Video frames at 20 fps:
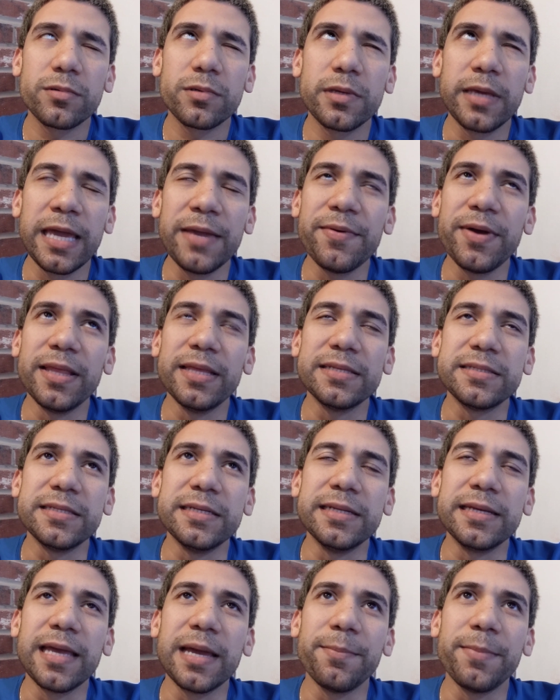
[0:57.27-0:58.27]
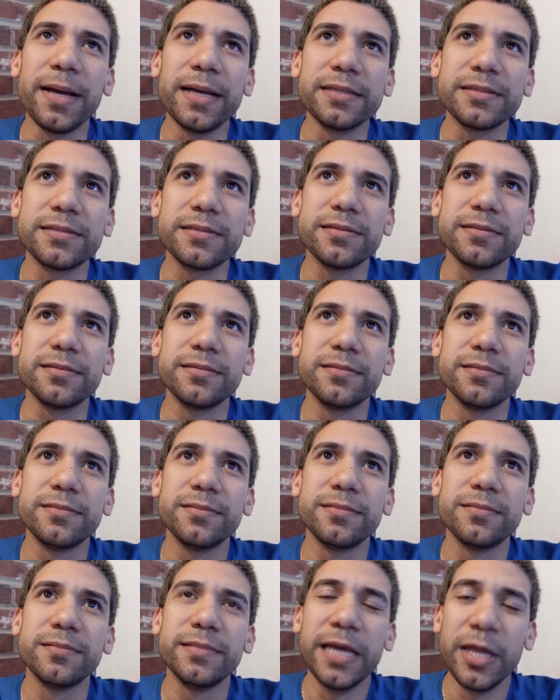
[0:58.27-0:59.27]
¿Qué iba a decir? ¿Qué más?
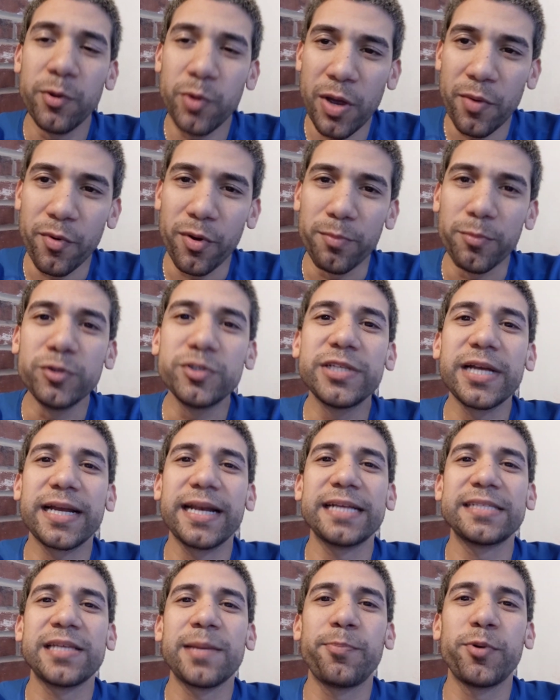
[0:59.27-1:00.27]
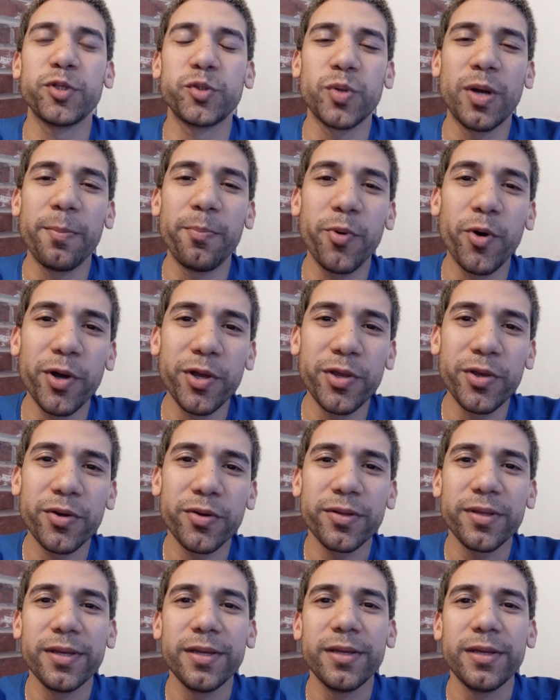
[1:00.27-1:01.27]
De nuevo, muchas gracias por su
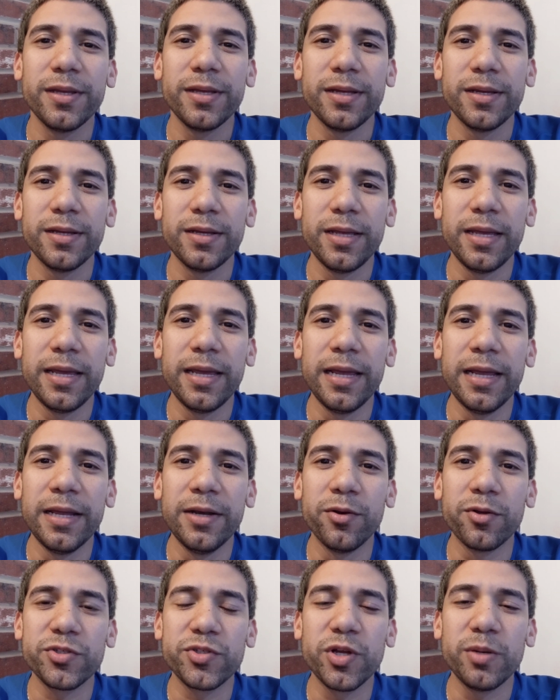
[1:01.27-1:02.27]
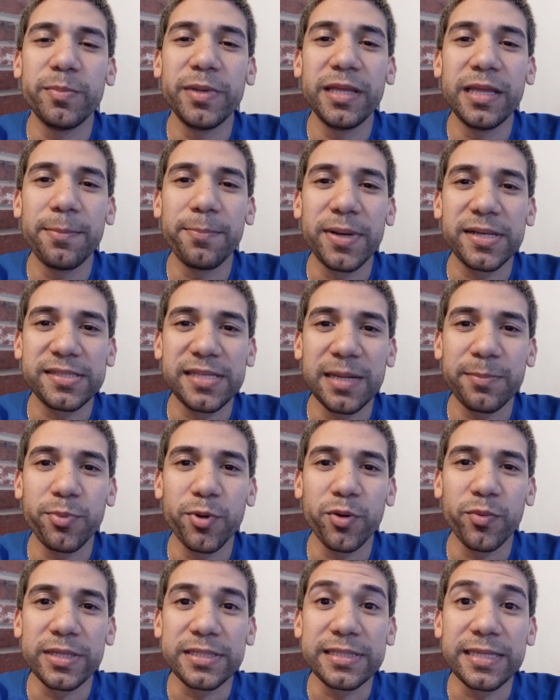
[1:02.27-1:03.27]
apoyo. Eh, no se olviden pasar
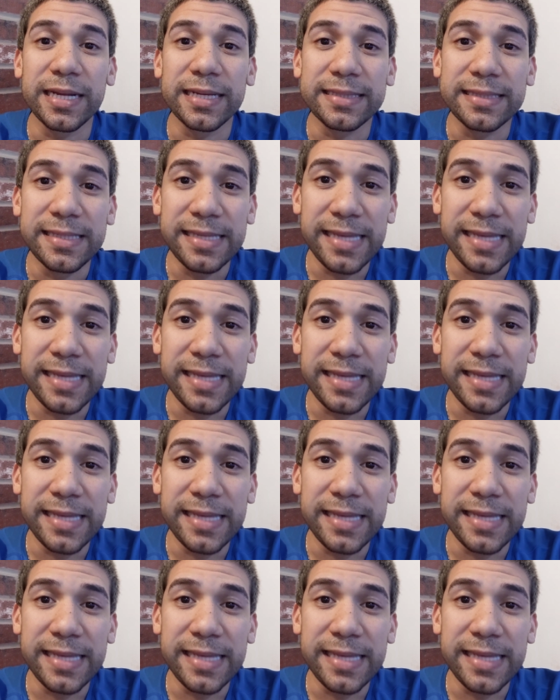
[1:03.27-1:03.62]
por nuestra